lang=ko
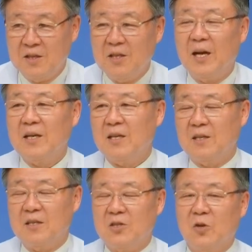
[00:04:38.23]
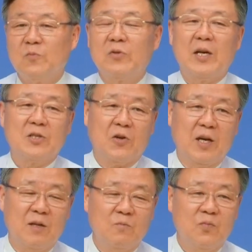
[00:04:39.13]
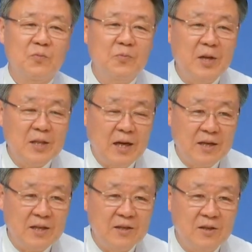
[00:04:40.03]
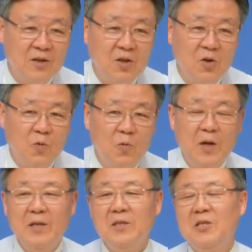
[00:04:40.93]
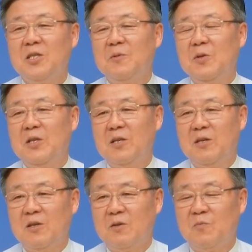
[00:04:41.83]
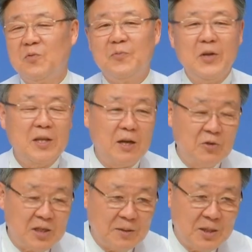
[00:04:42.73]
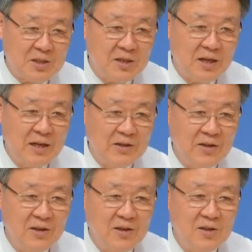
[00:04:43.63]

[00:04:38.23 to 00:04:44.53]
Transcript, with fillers: 이날이 정부가 정한 부부의 날이에요. 왜 21일을 부부의 날로 잡았을까요?